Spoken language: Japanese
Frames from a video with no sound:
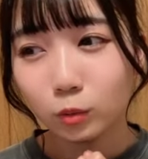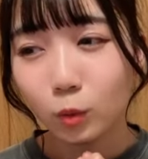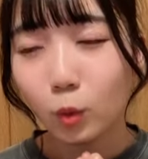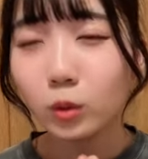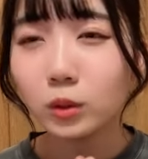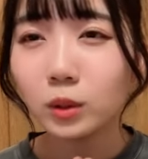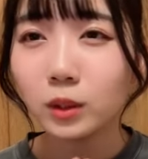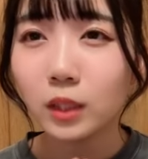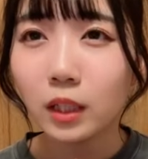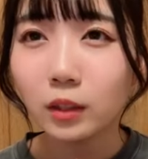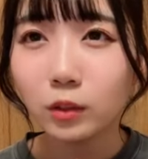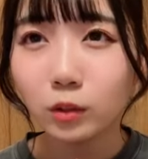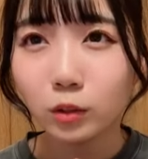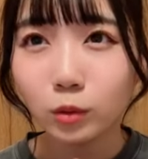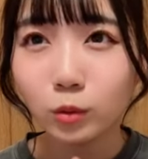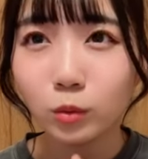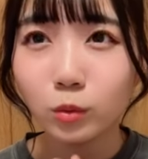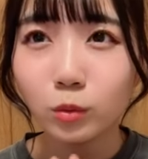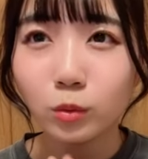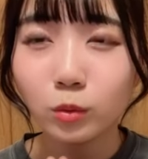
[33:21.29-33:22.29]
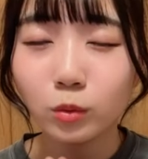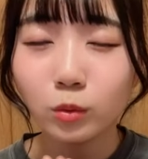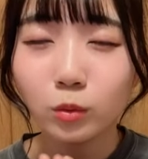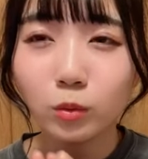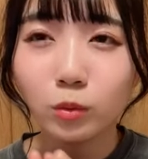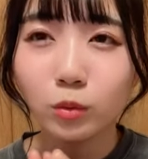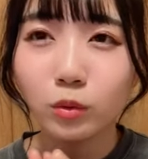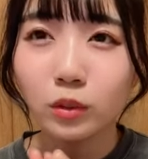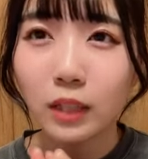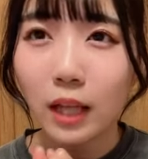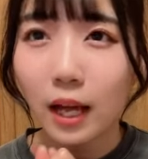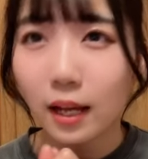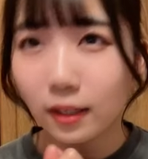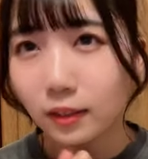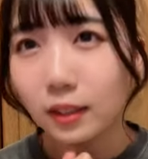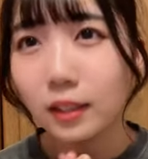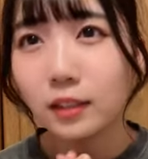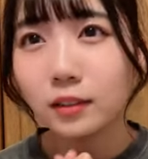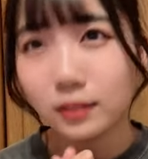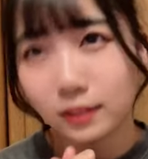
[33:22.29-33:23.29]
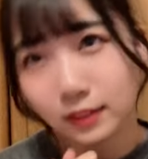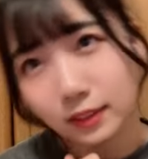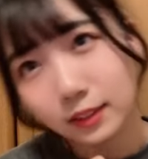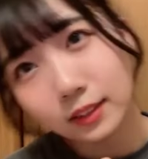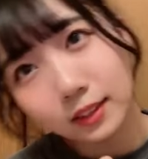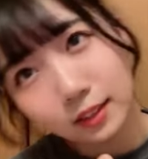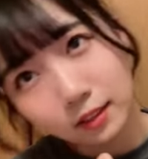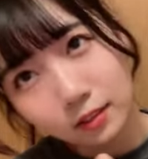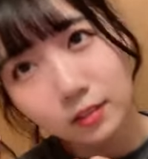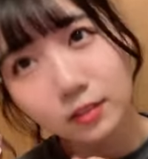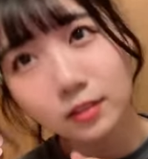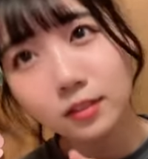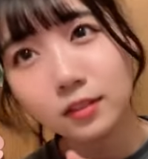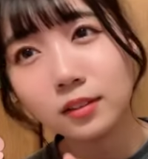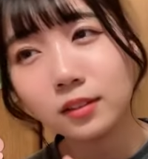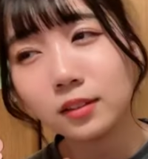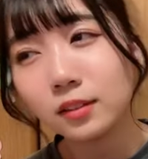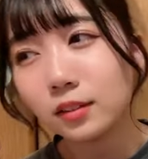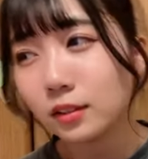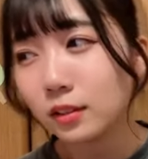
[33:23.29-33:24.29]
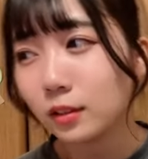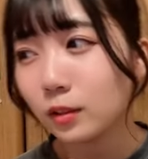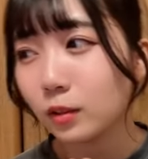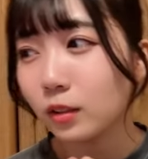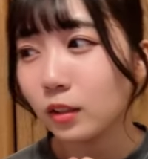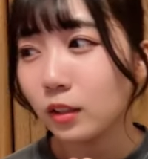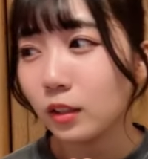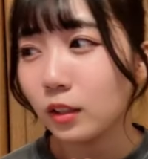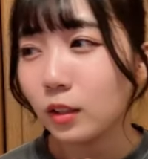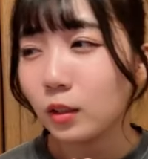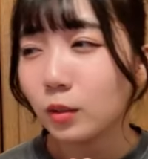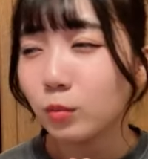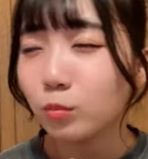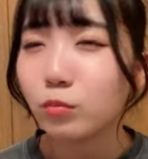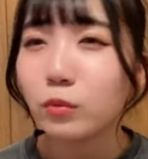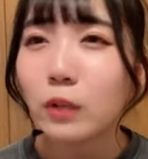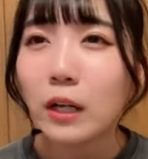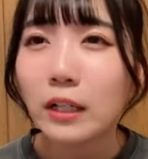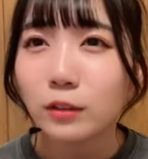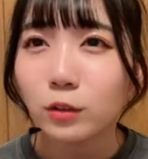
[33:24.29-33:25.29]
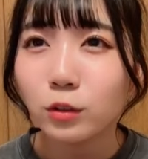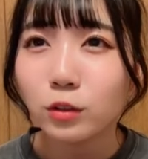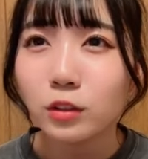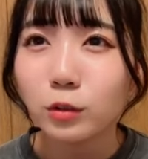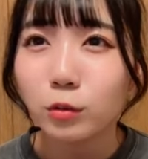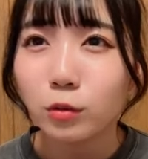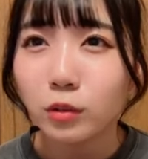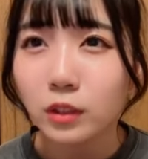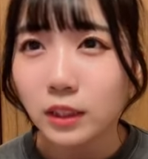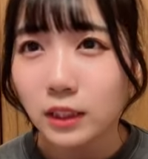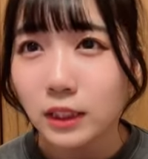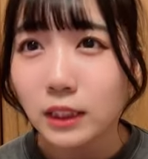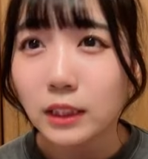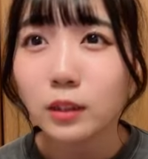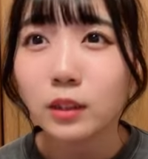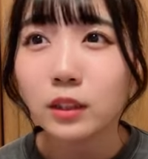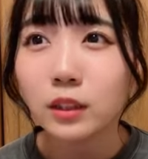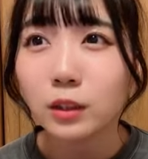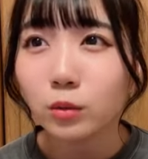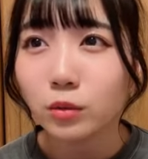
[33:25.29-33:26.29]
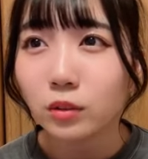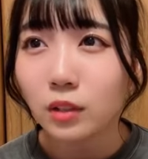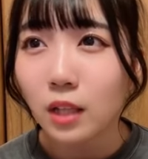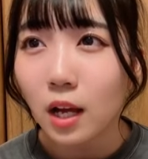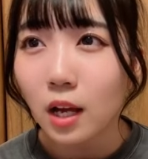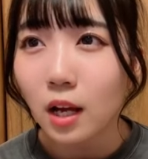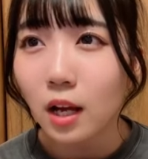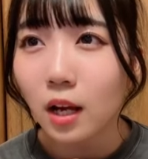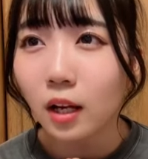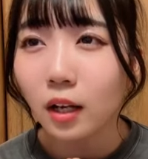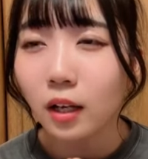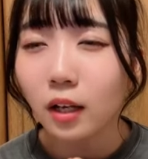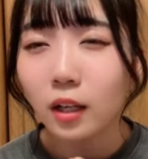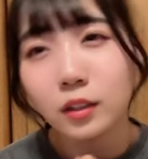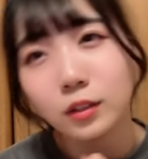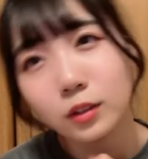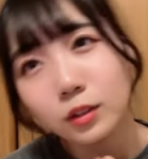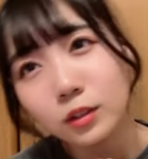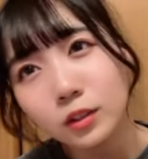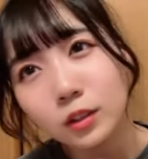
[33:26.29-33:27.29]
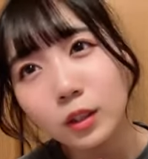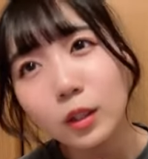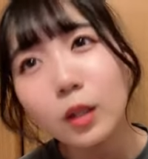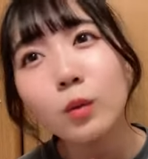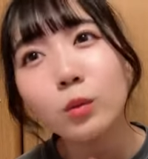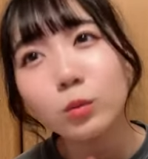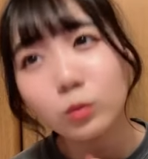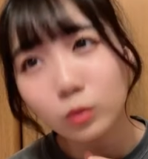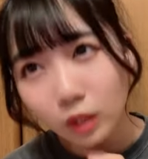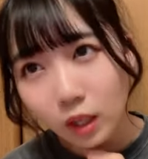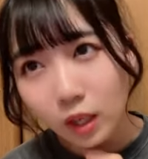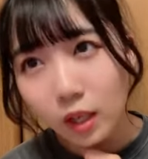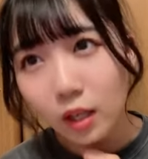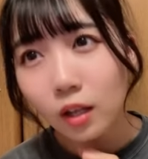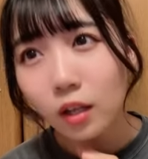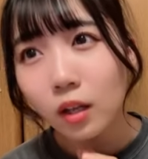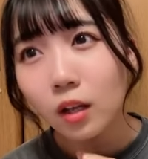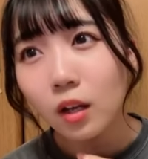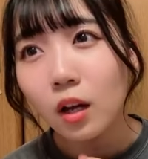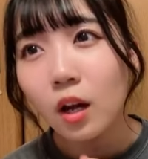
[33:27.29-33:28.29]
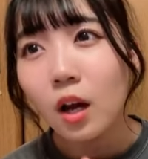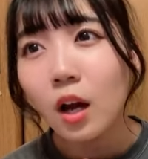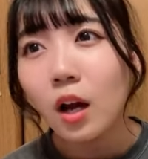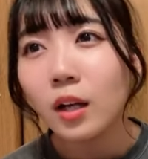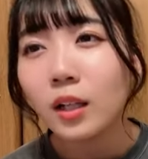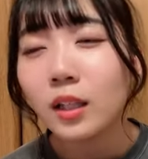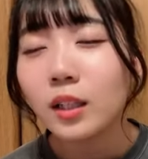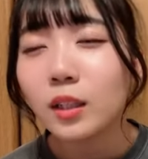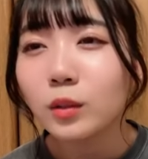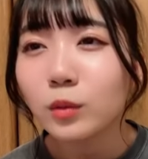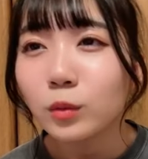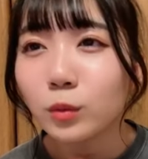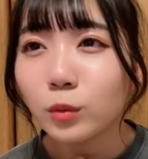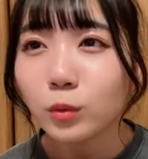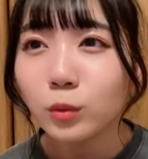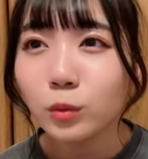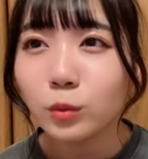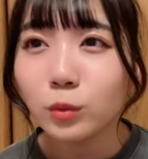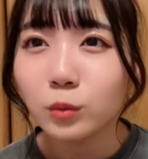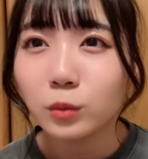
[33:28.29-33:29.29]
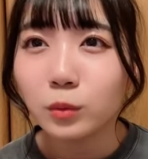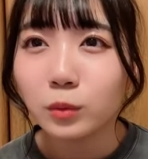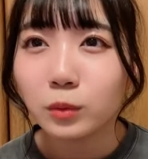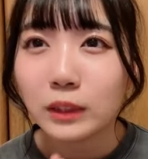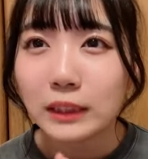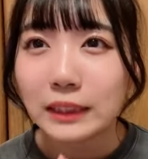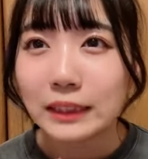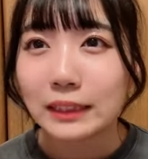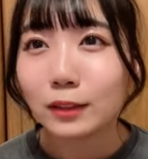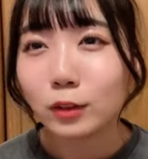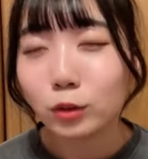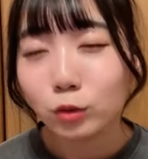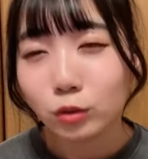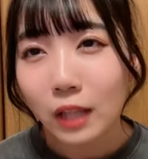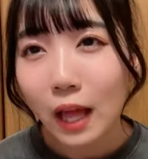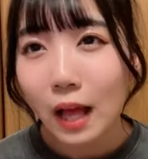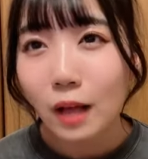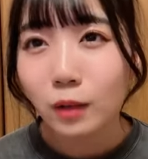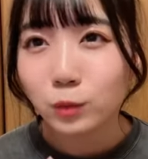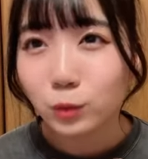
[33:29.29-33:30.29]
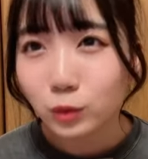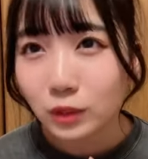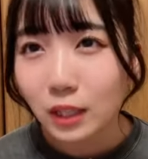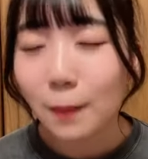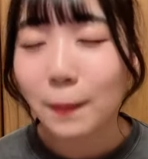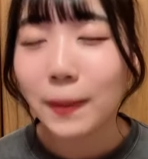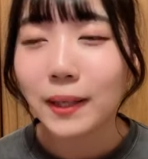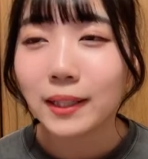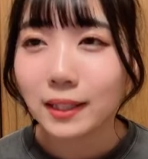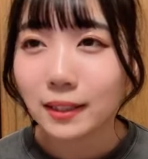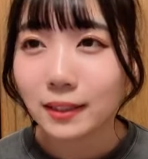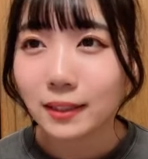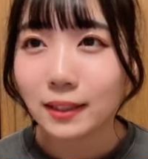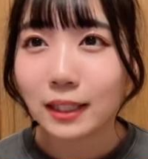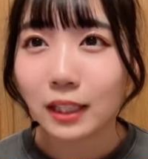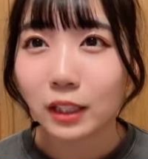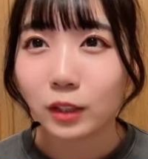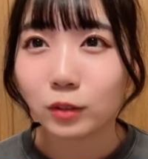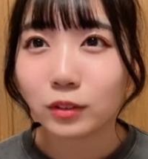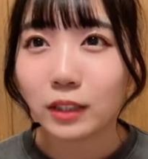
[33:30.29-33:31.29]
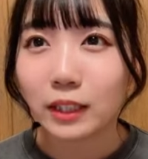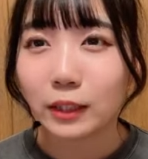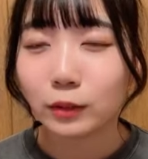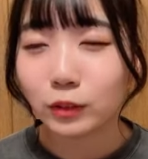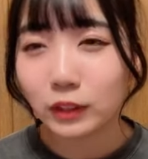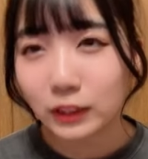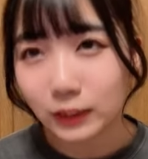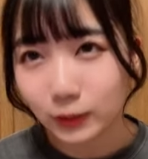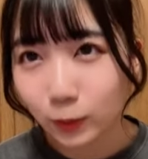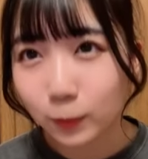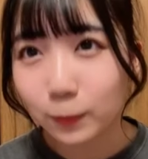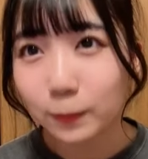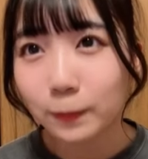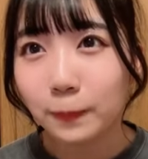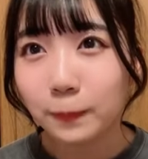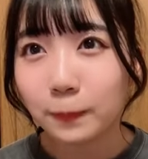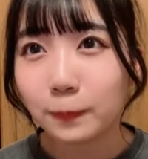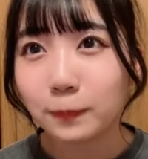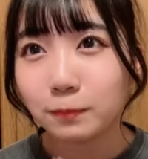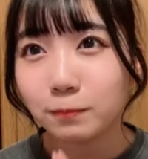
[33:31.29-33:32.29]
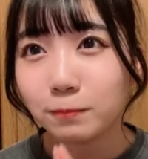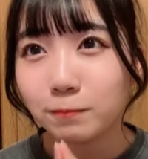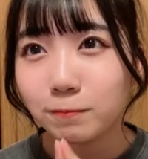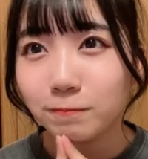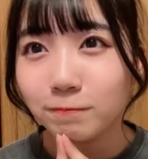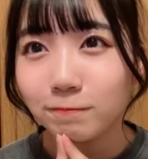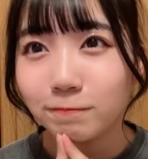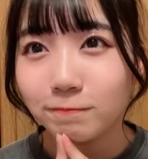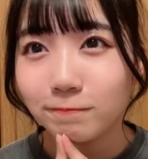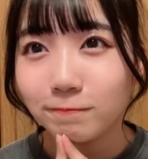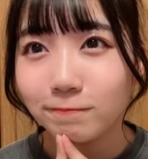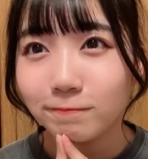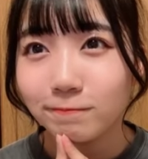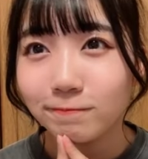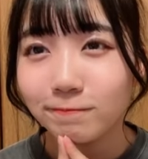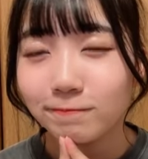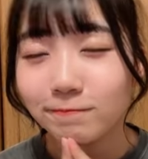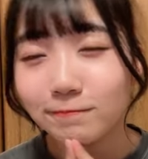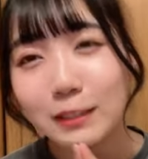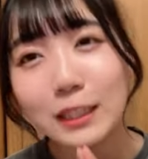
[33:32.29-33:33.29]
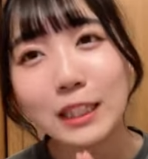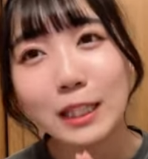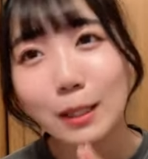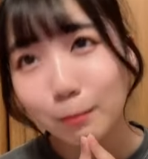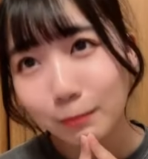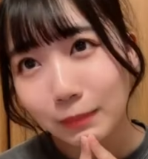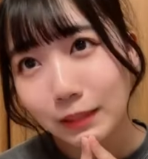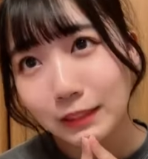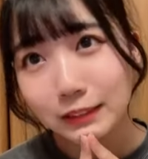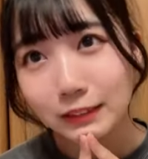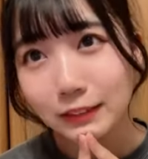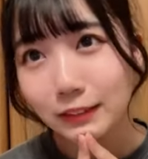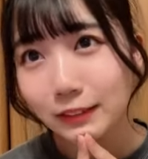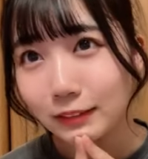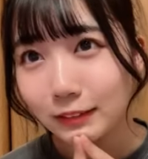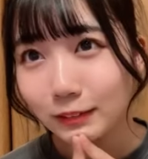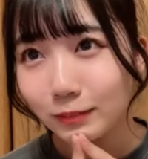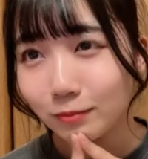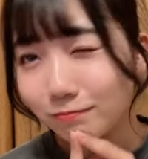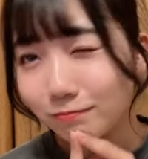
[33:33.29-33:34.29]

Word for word: 国産牛タンが好きです分厚い美味しい牛タンが好きなのであのー、美味しい牛タンを食べさせてくれる人待ってます